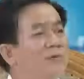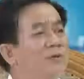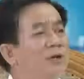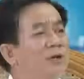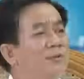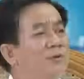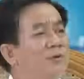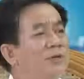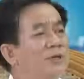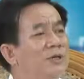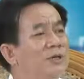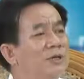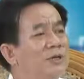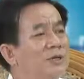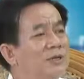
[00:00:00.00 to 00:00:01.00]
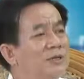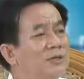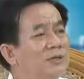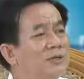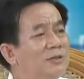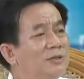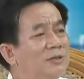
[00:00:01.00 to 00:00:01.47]
cho mũi
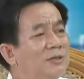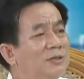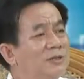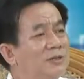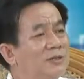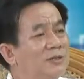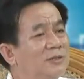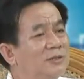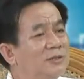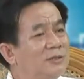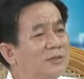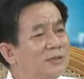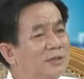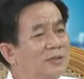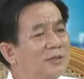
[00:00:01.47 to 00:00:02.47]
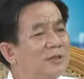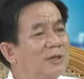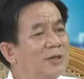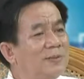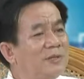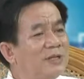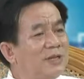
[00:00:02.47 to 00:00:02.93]
sinh, sinh,
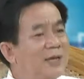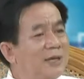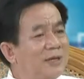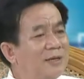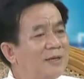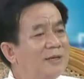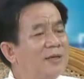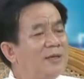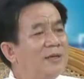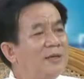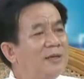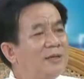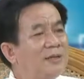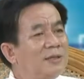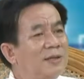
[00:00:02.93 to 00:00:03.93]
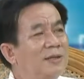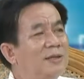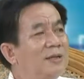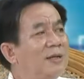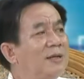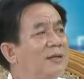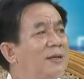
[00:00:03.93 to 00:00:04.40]
để sinh đẻ tư
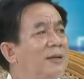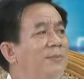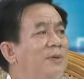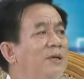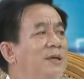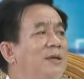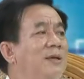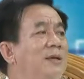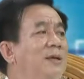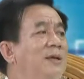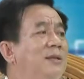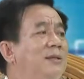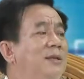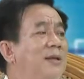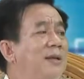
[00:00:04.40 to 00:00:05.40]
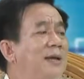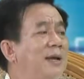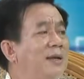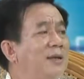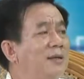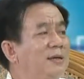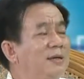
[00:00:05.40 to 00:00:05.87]
năm đó là tất
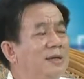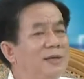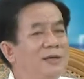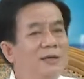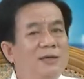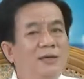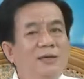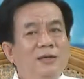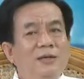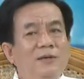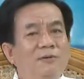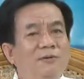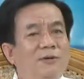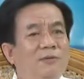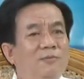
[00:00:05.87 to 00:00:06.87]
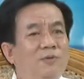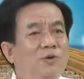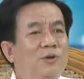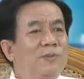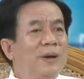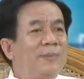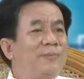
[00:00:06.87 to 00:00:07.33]
cả những cái
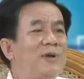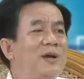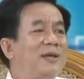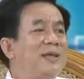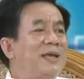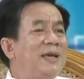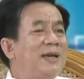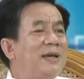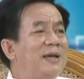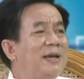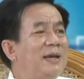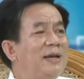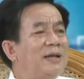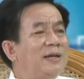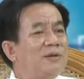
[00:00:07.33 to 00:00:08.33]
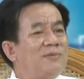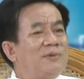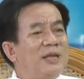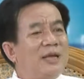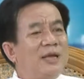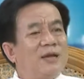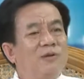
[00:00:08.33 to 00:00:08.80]
bụi bặm gần nhà hay là trong
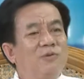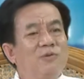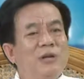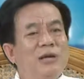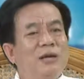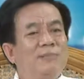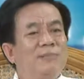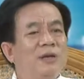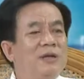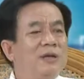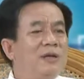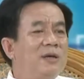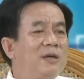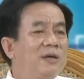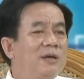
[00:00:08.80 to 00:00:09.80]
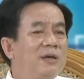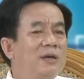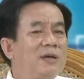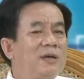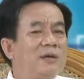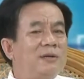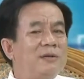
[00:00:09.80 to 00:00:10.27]
nhà khu nào mà
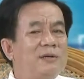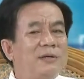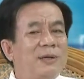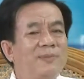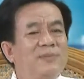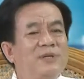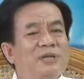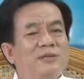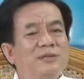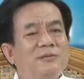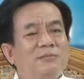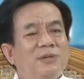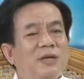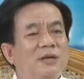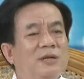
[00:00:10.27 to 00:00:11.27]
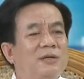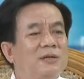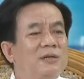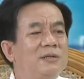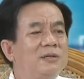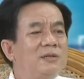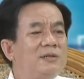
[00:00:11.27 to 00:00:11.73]
à, rậm dịch mà
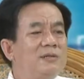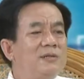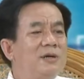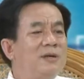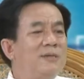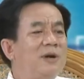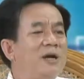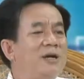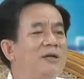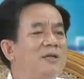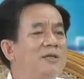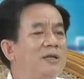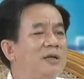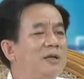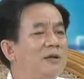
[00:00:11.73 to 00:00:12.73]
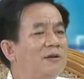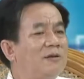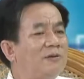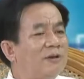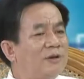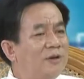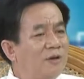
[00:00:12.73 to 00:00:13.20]
dơ bẩn thì
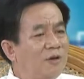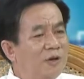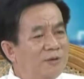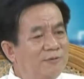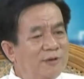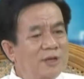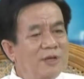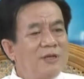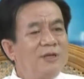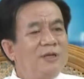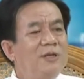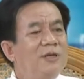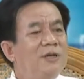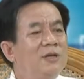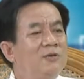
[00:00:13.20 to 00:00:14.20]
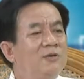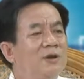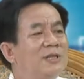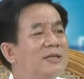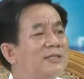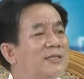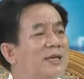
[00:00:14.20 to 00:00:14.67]
đòi hỏi phải
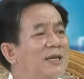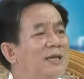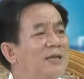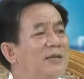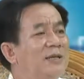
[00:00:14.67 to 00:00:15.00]
dọn sạch sẽ